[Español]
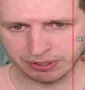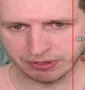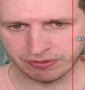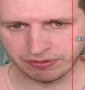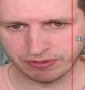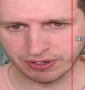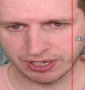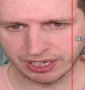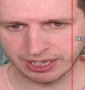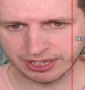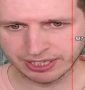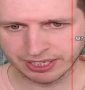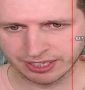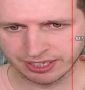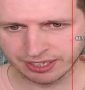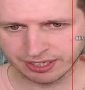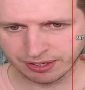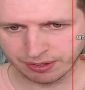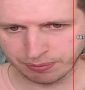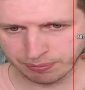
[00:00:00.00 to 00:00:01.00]

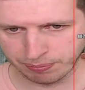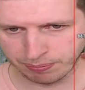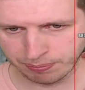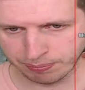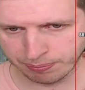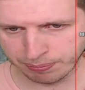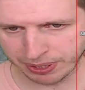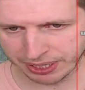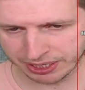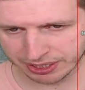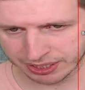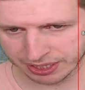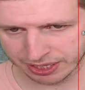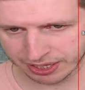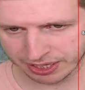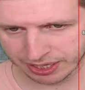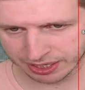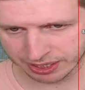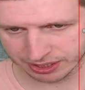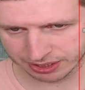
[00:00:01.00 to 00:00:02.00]
faltan 20
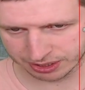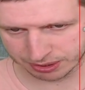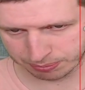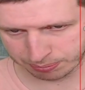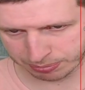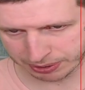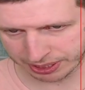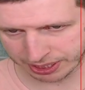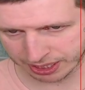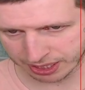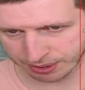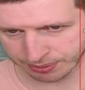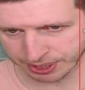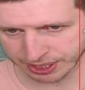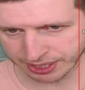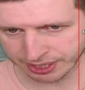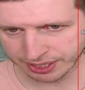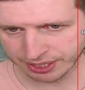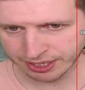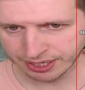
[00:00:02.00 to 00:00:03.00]
días para
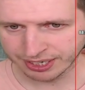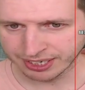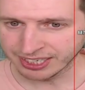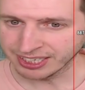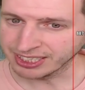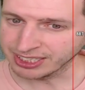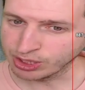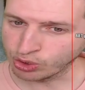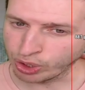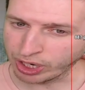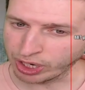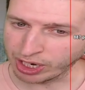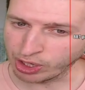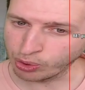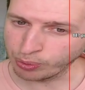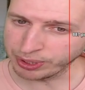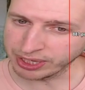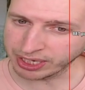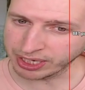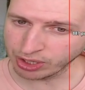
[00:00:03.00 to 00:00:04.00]
acabar. Estoy al
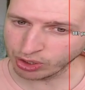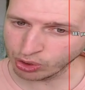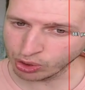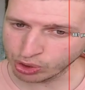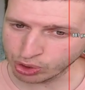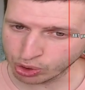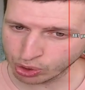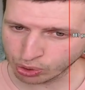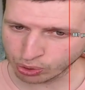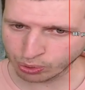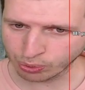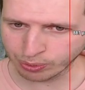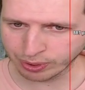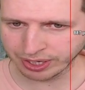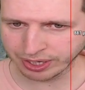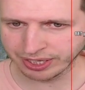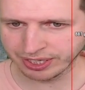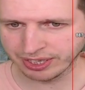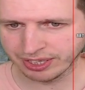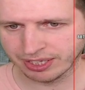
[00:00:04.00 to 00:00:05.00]

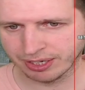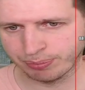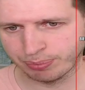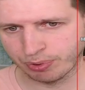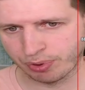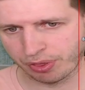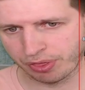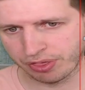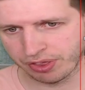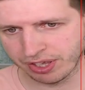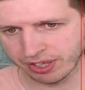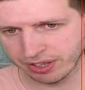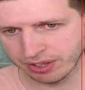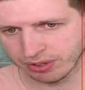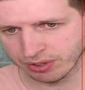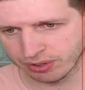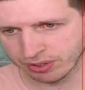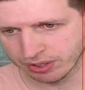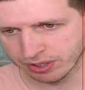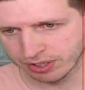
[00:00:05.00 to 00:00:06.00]

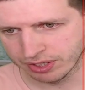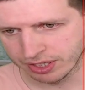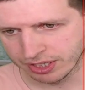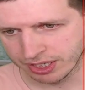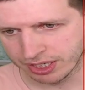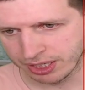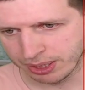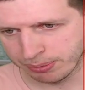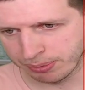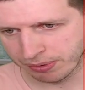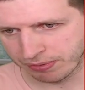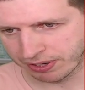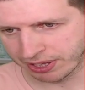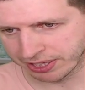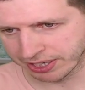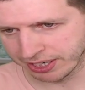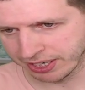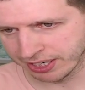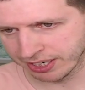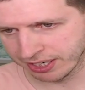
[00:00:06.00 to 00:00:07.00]
98,40% y me
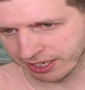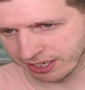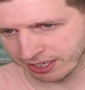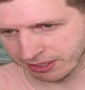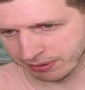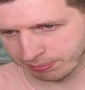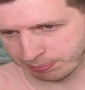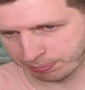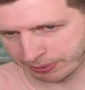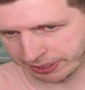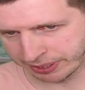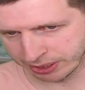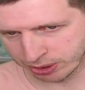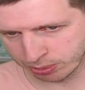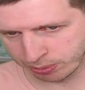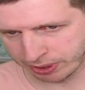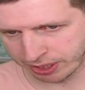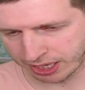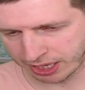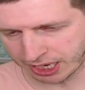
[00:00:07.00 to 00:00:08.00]
faltarían para
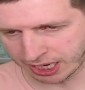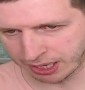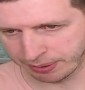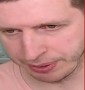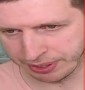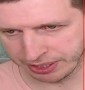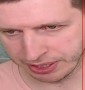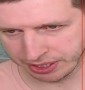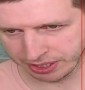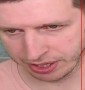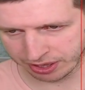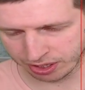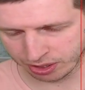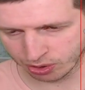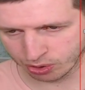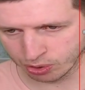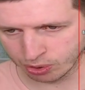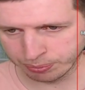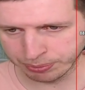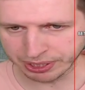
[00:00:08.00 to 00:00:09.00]
subir a
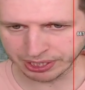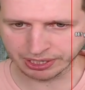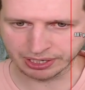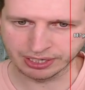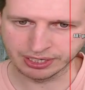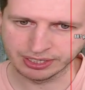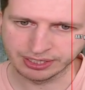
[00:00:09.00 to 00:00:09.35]
25.000.